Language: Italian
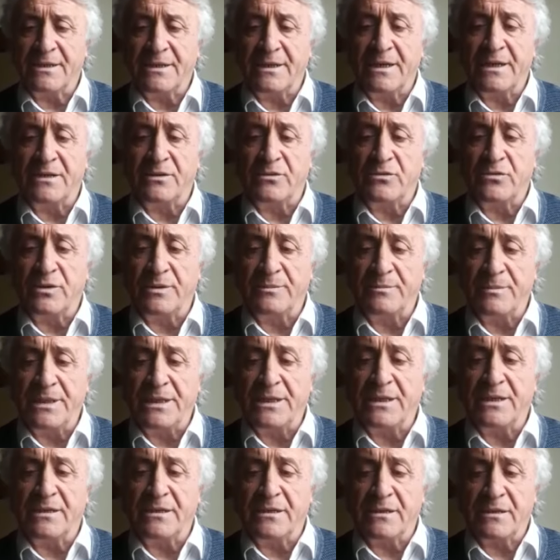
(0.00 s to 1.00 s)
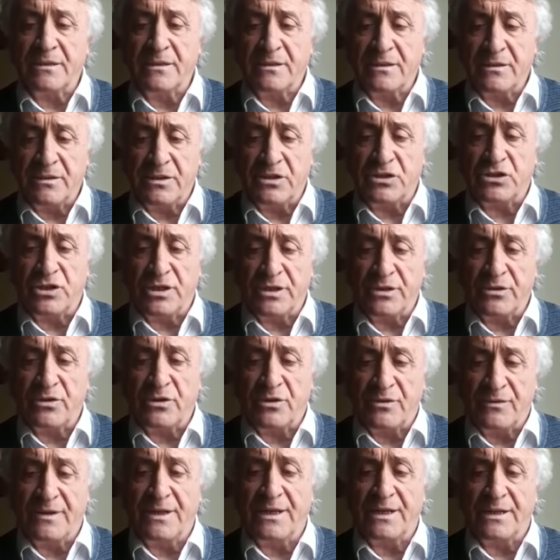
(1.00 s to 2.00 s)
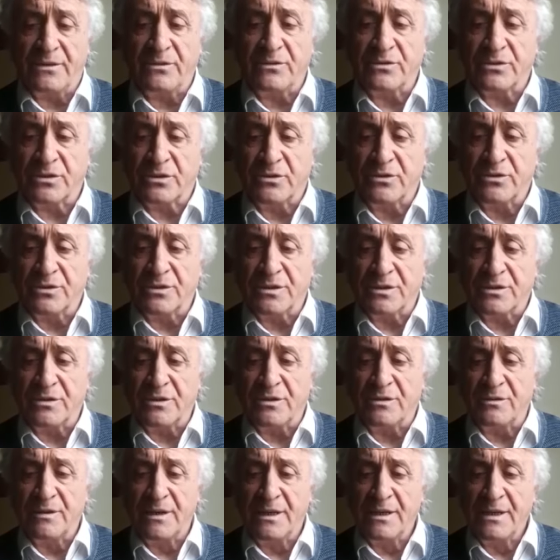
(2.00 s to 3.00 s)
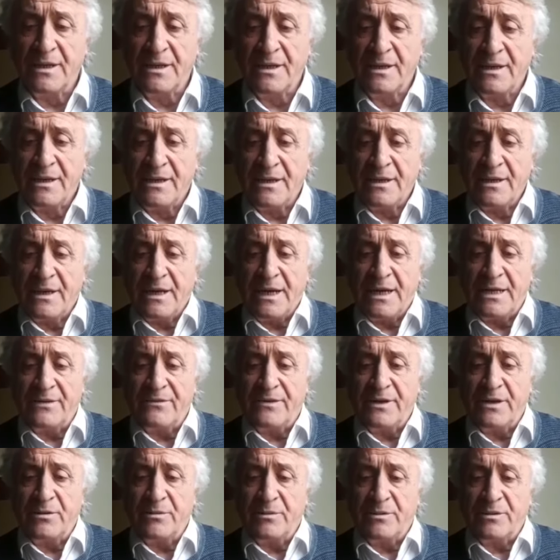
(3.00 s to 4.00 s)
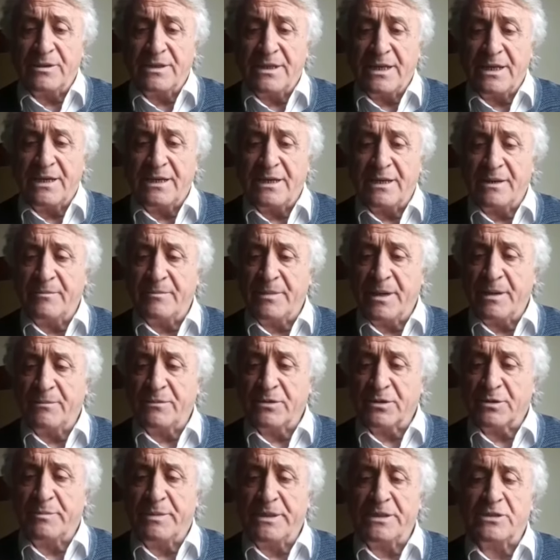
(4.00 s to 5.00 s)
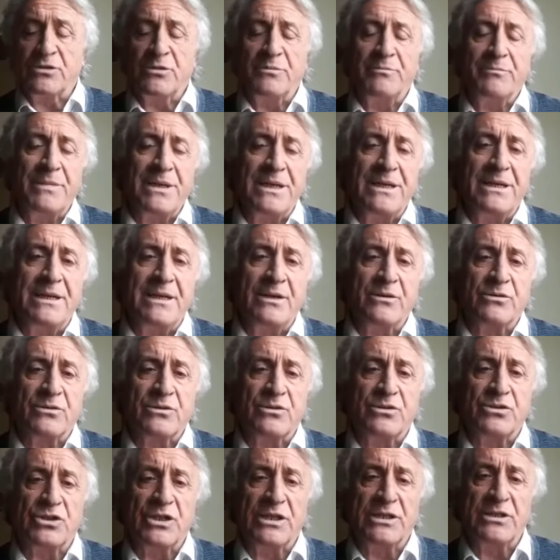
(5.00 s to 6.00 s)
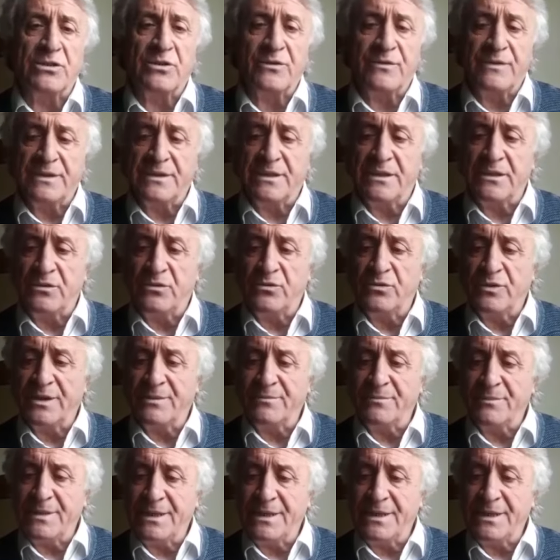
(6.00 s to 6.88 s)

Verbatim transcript: Nel 2019, l'anno scorso, a livello mondiale abbiamo speso 1.822